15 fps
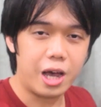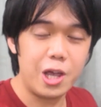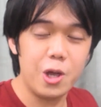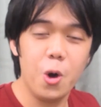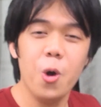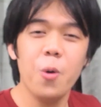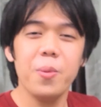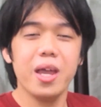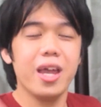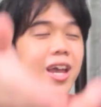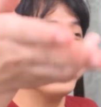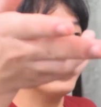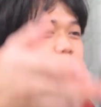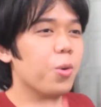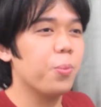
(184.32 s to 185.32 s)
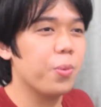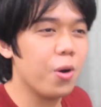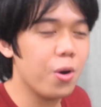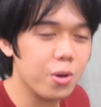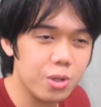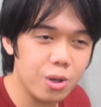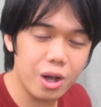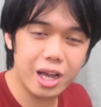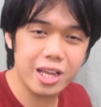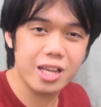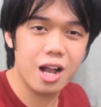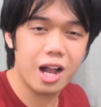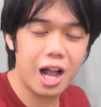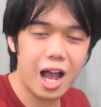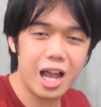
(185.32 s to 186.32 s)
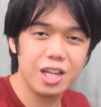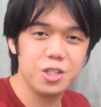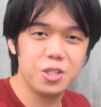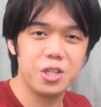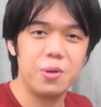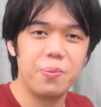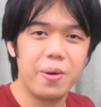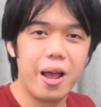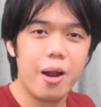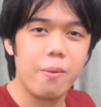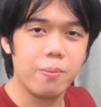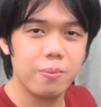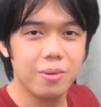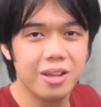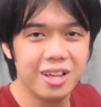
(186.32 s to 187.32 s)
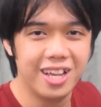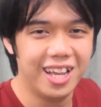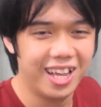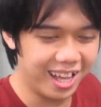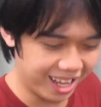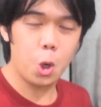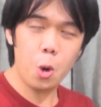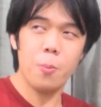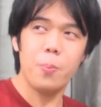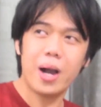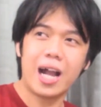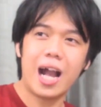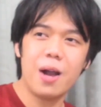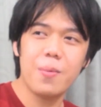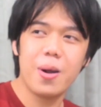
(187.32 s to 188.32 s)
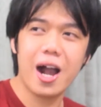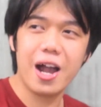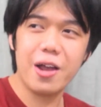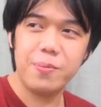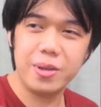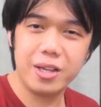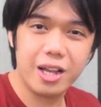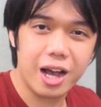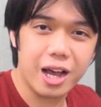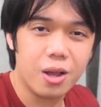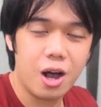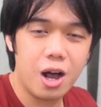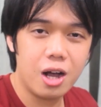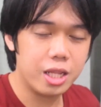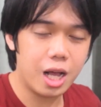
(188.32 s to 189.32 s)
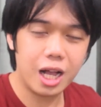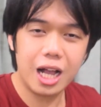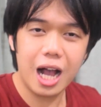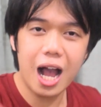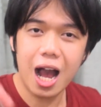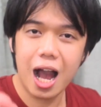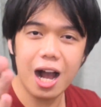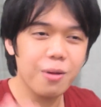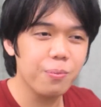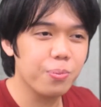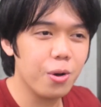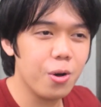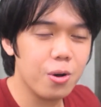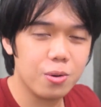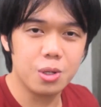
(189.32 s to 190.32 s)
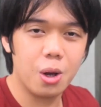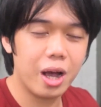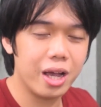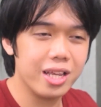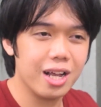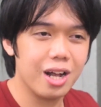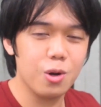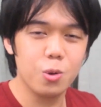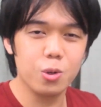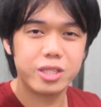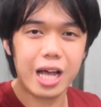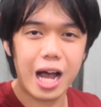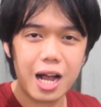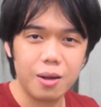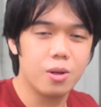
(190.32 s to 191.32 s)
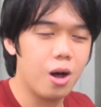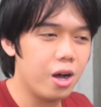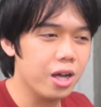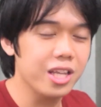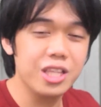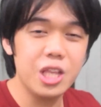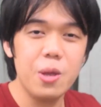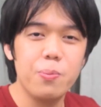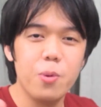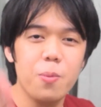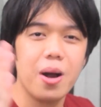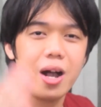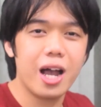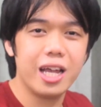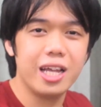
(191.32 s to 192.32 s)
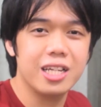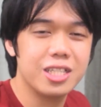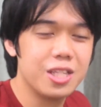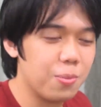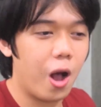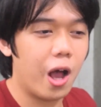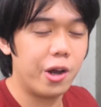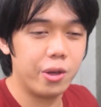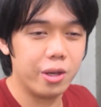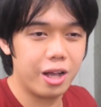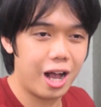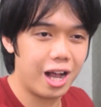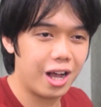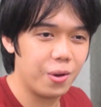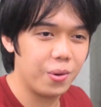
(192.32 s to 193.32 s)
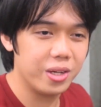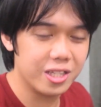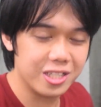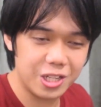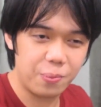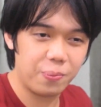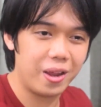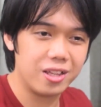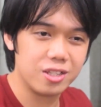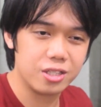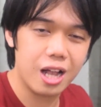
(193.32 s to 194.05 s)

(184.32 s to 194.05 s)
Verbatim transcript: Ay humihinto po yung kanyang kaisipan. Kumbaga mga kaibigan, oh, naghahang po yung kanyang utak, no? Hindi po makaisip kung ano yung gagawin niya sa plate